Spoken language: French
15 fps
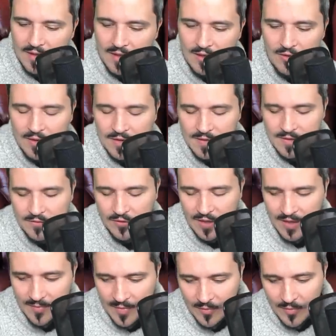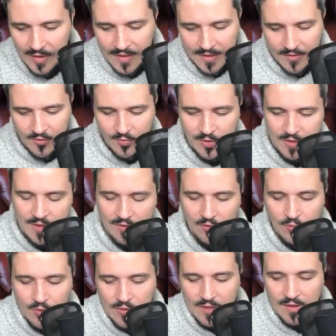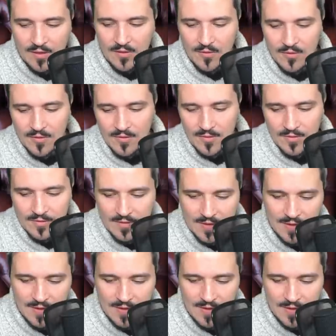Alors à ce niveau-là, bon, bah, qu'est-ce qu'on peut dire On peut dire que euh,